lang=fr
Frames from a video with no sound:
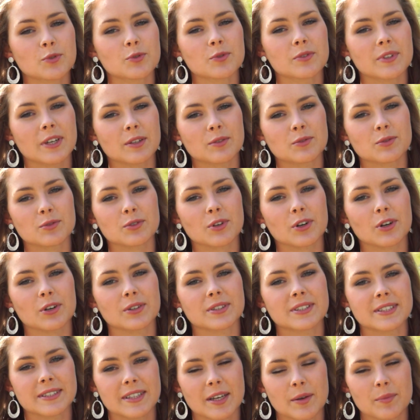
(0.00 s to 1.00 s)
d'une nature
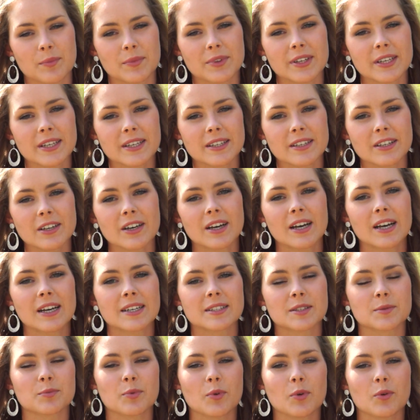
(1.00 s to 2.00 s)
dynamique,
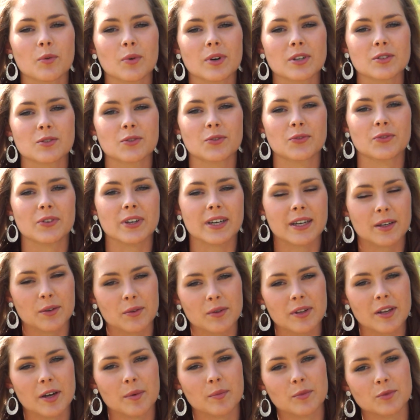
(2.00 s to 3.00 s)
c'est pourquoi je fais
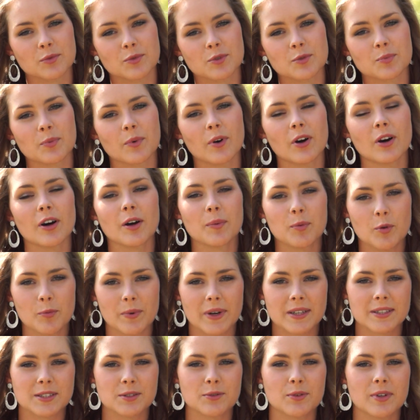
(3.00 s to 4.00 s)
régulièrement du sport, plus
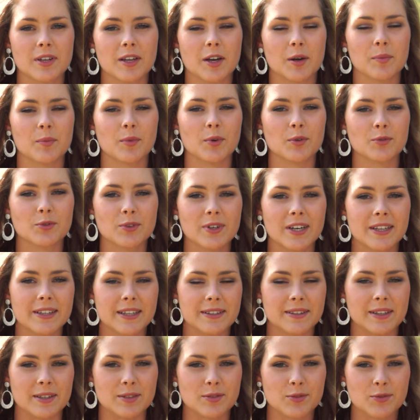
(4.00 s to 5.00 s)
particulièrement de la
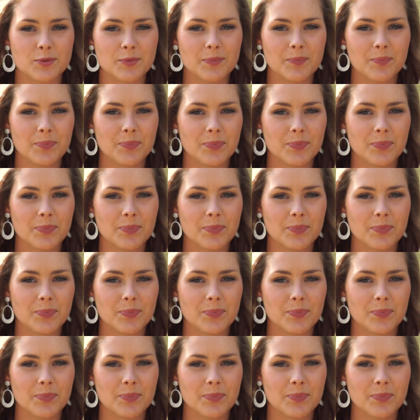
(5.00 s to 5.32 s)
natation.